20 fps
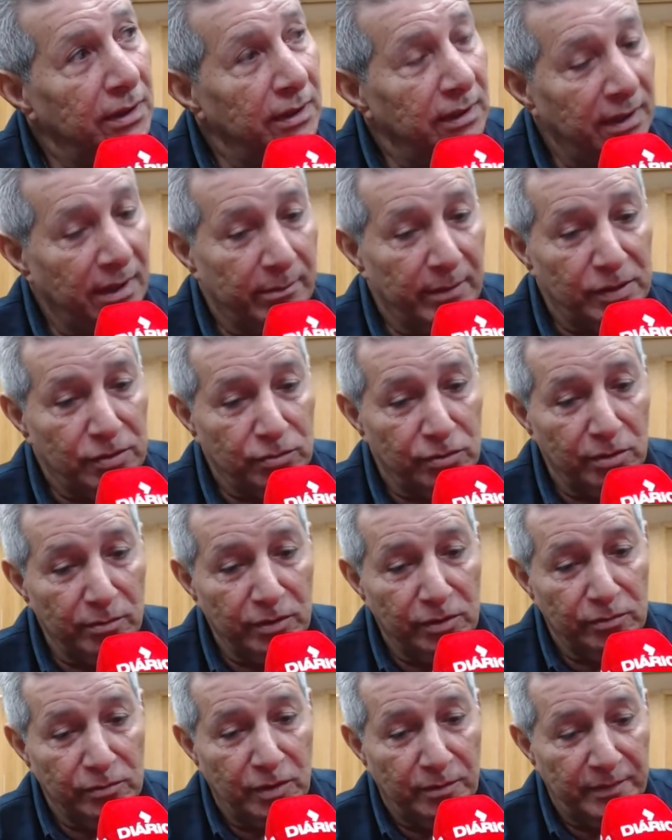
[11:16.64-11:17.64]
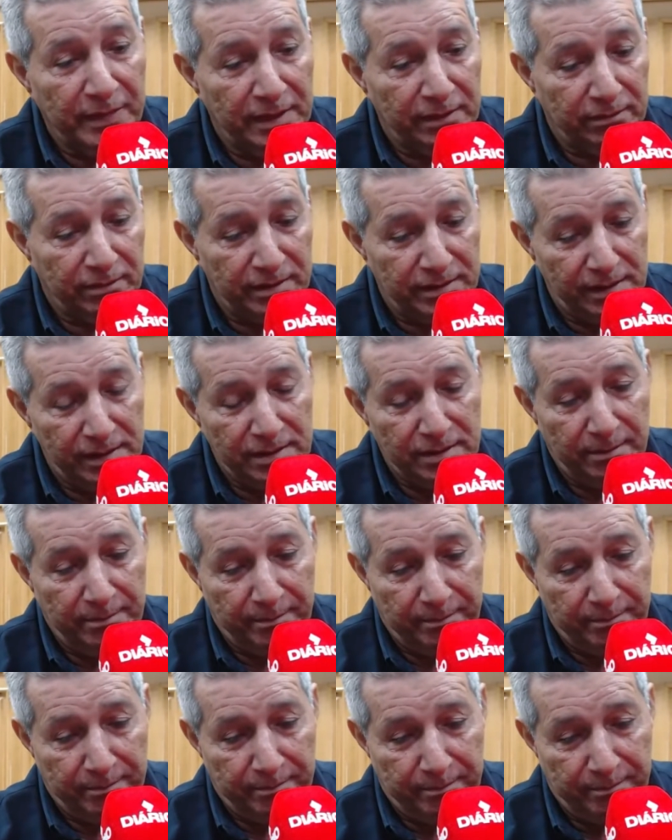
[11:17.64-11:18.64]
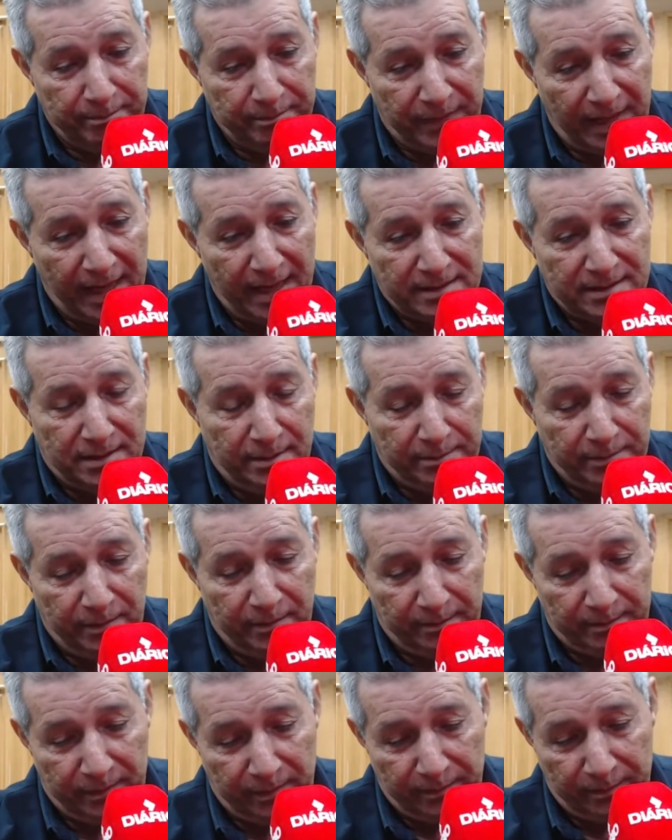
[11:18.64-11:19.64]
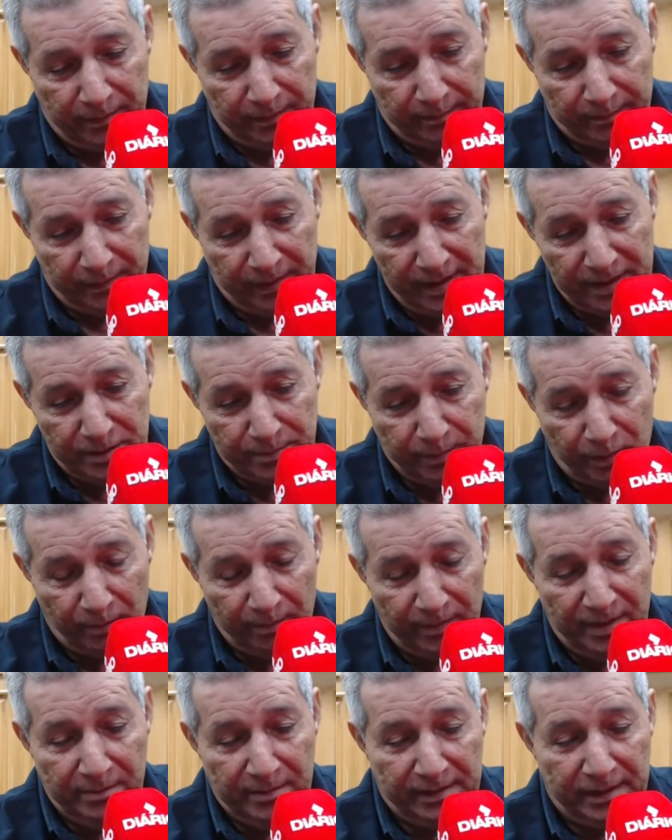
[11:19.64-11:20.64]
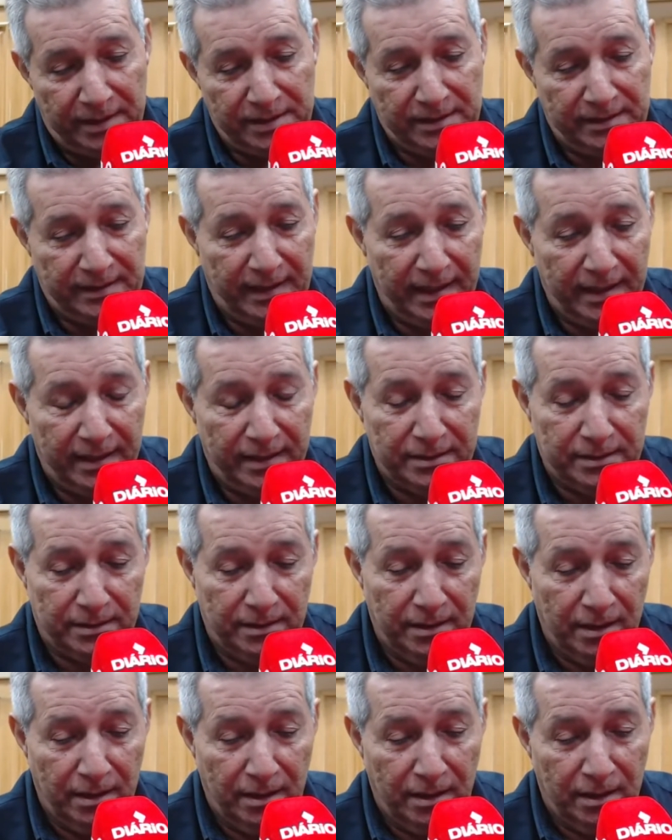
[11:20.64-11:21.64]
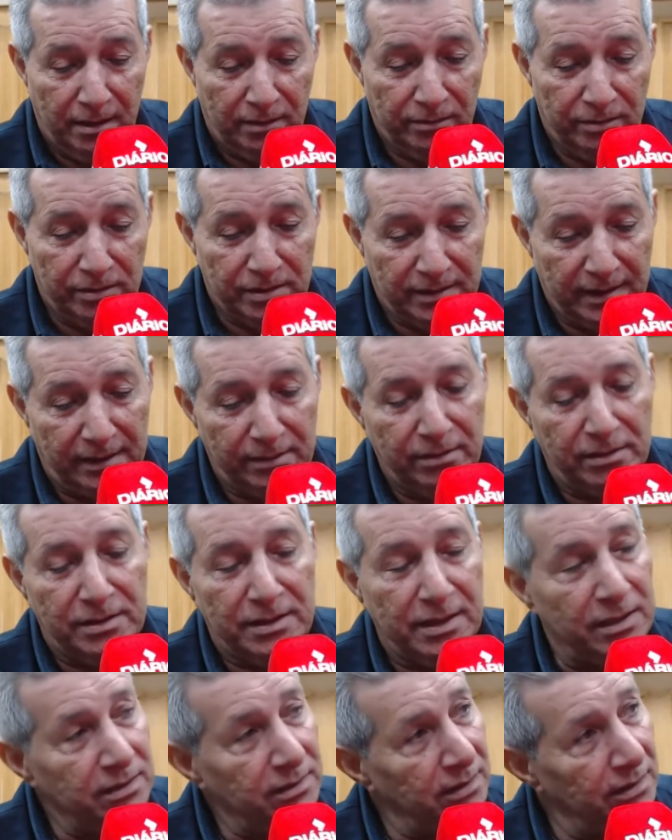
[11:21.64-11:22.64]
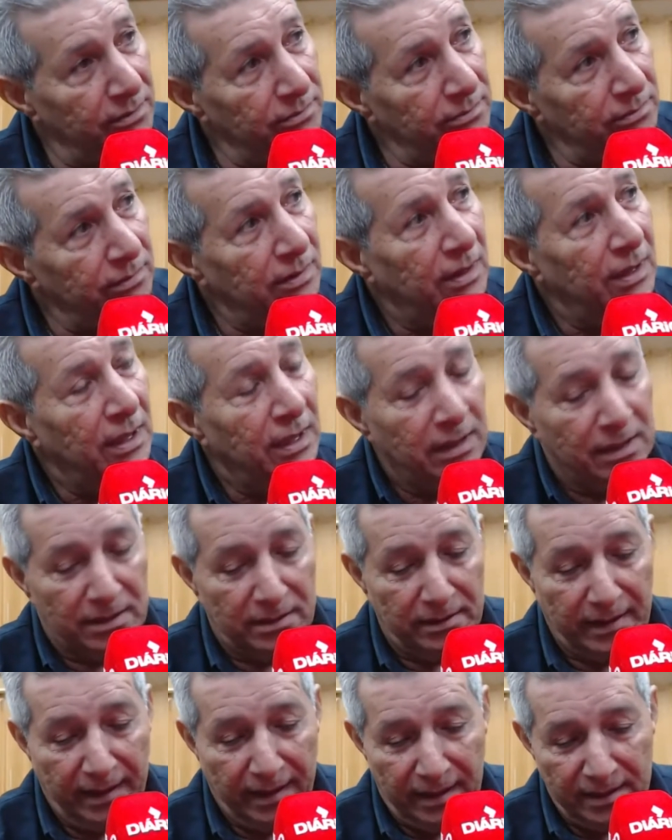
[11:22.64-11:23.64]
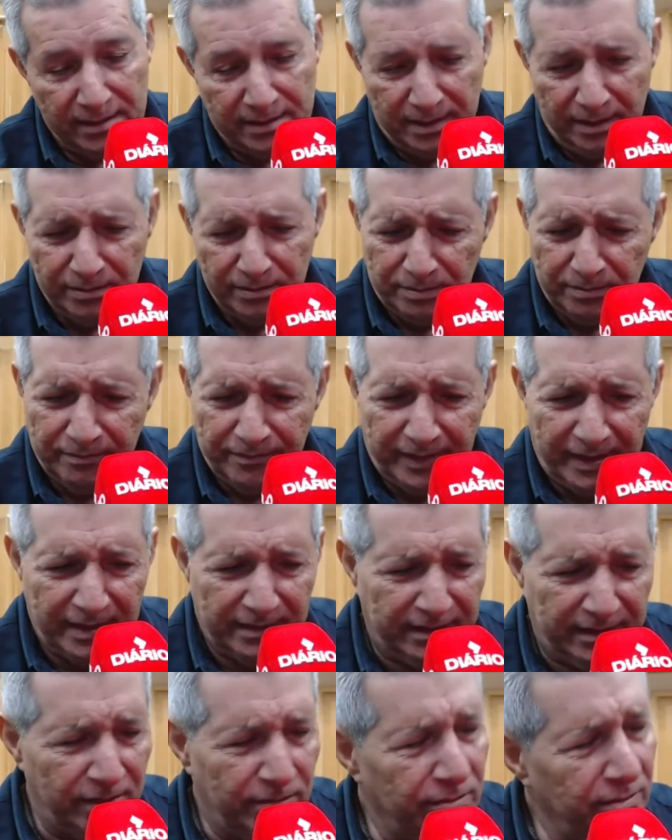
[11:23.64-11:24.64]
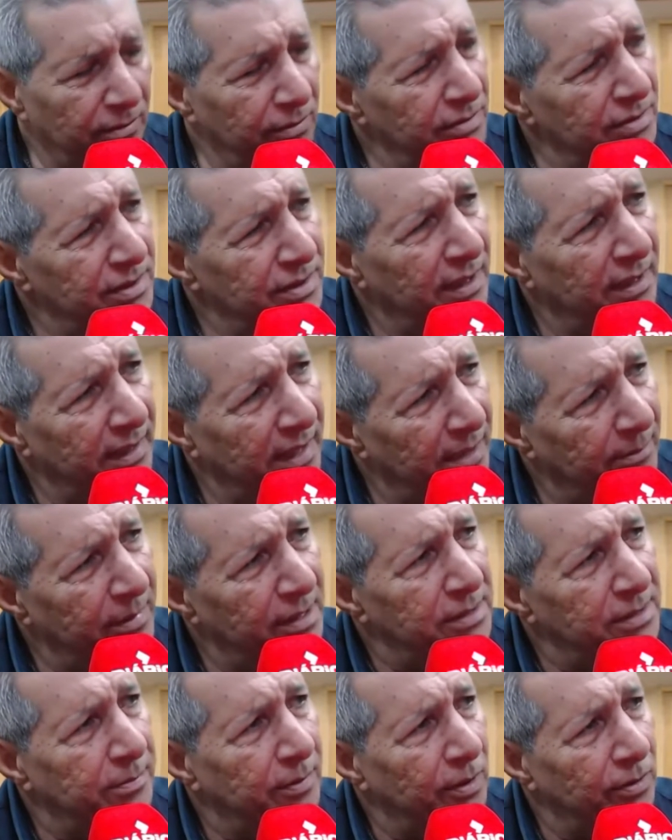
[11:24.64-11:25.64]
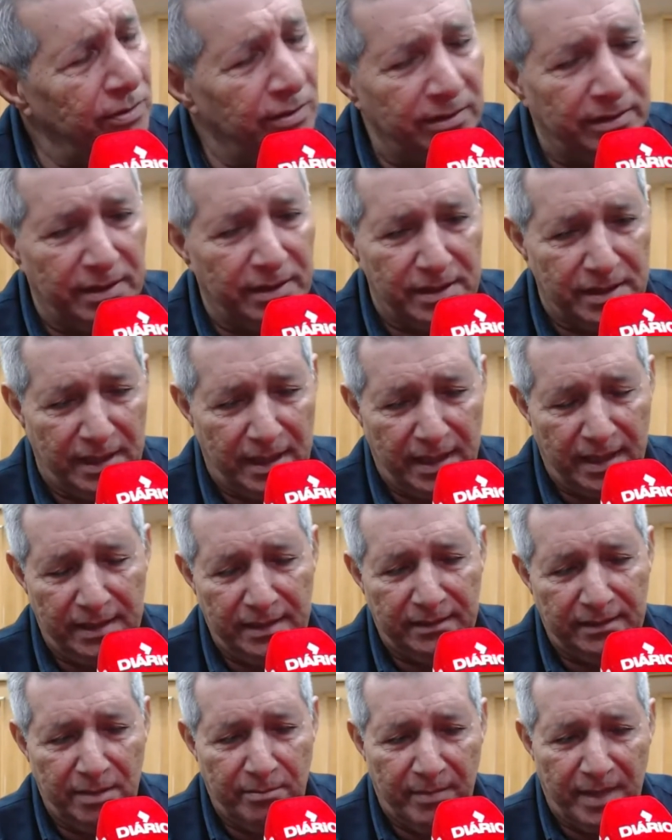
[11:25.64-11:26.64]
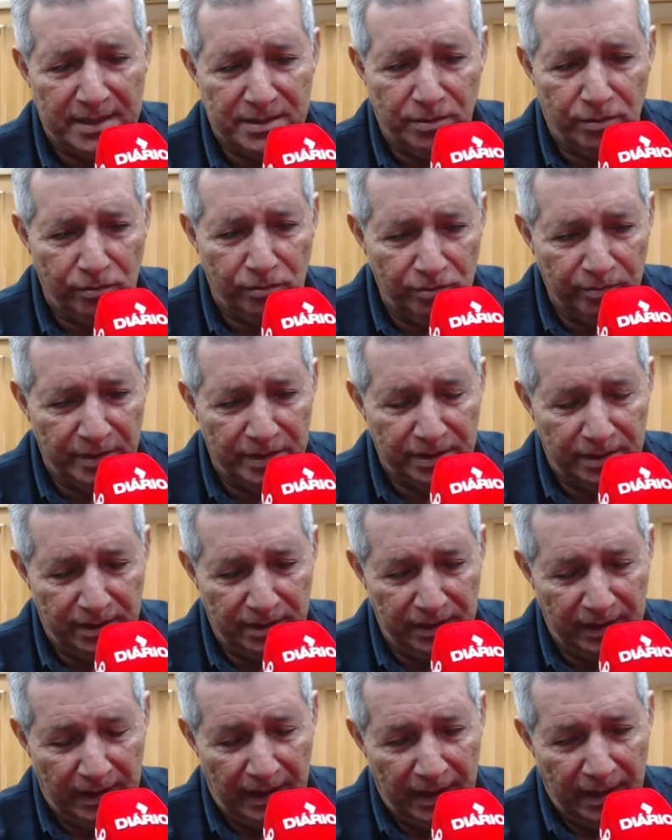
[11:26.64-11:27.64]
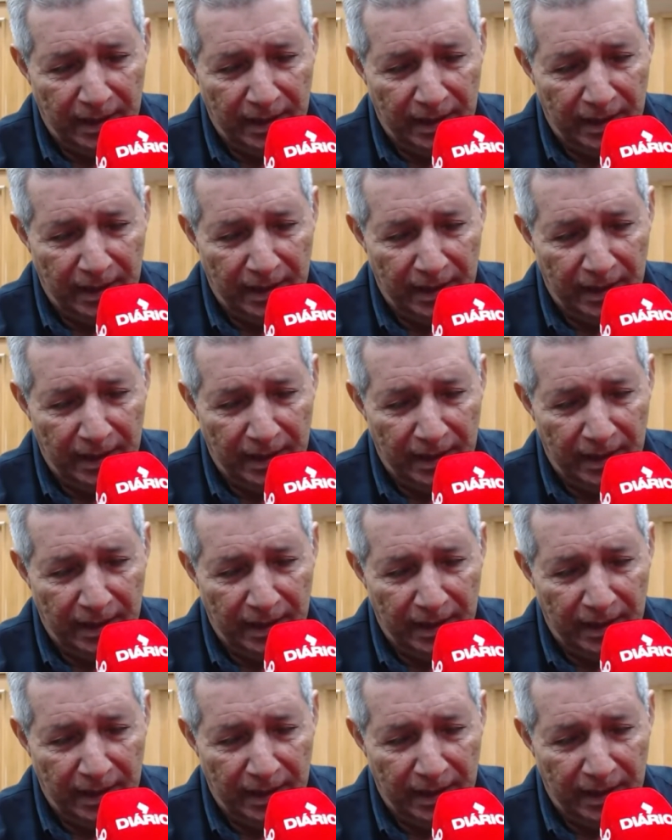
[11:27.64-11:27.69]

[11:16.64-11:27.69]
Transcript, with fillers: Né? mas como no momento a gente passa por, por, por, esse problema das terras do Estado que já estão legalizando, se me falha, tem 11 glebas prontas já e tem mais algumas que,